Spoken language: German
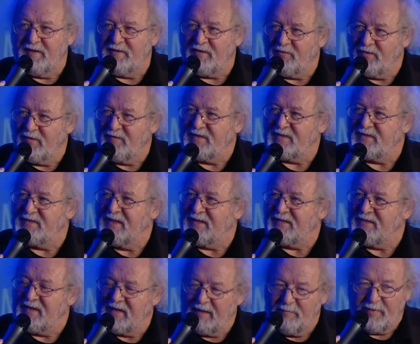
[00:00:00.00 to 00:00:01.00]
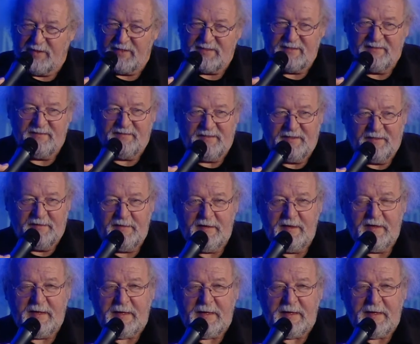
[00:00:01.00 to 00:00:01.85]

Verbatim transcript: die Universitäten repräsentieren.